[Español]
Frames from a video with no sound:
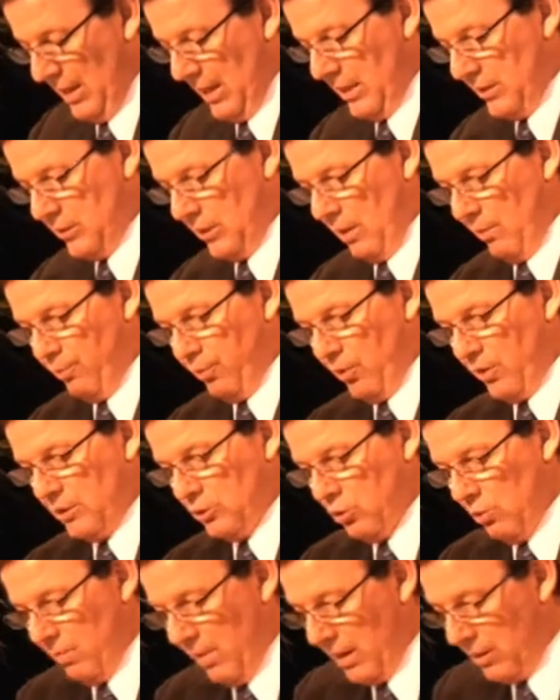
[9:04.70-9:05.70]
Es tiempo de
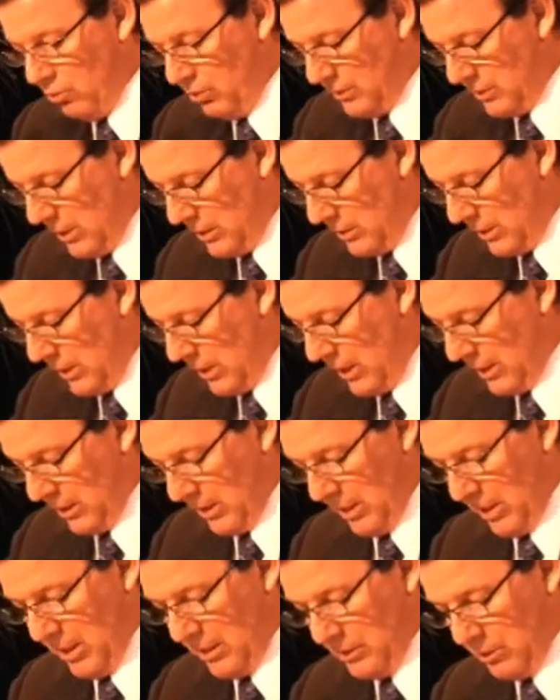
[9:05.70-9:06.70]
sumar nuestras
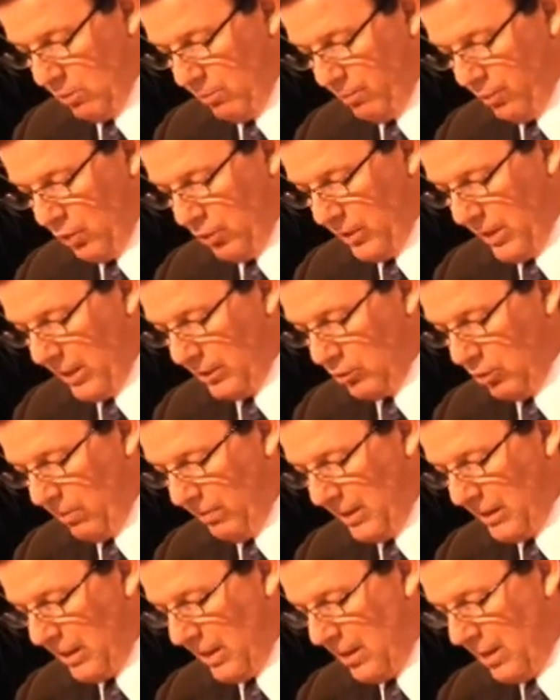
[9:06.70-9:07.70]
energías a un proyecto
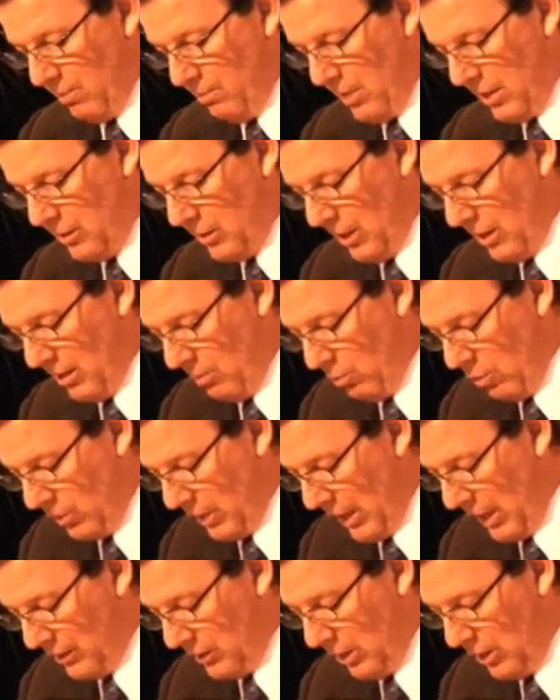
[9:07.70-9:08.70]
verdaderamente
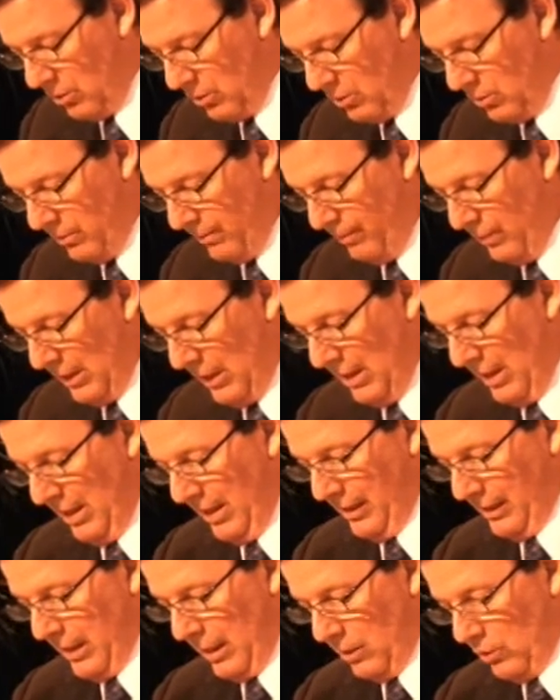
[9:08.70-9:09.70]
democrático,
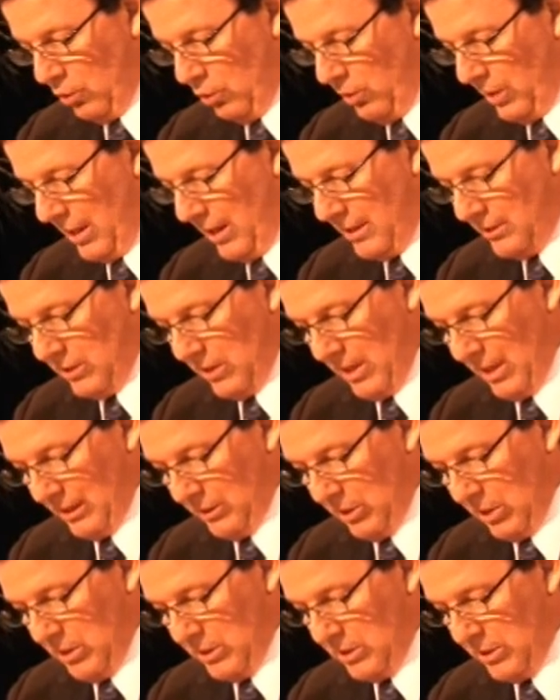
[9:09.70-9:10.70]
que incluya las
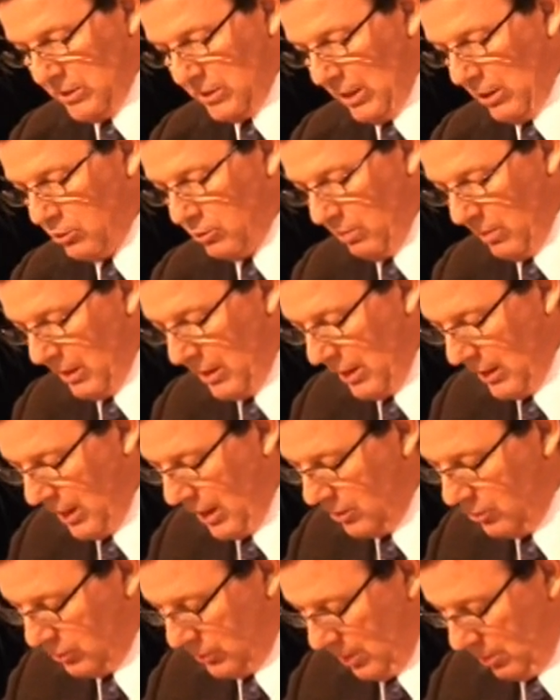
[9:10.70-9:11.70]
directrices que los
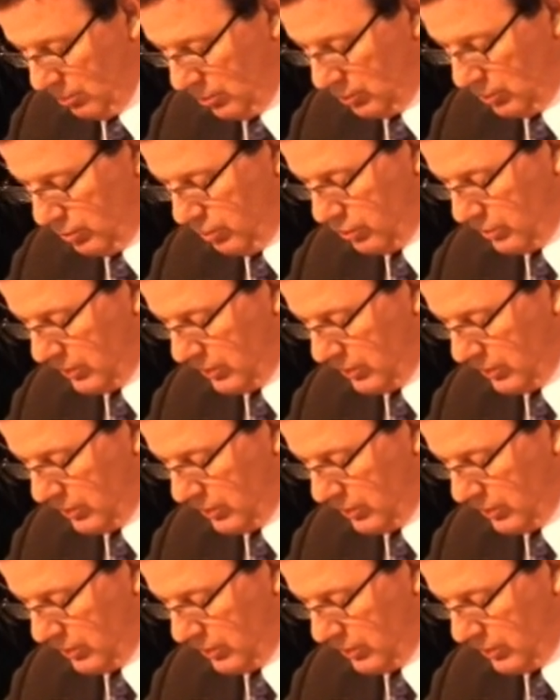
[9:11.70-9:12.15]
mexicanos hemos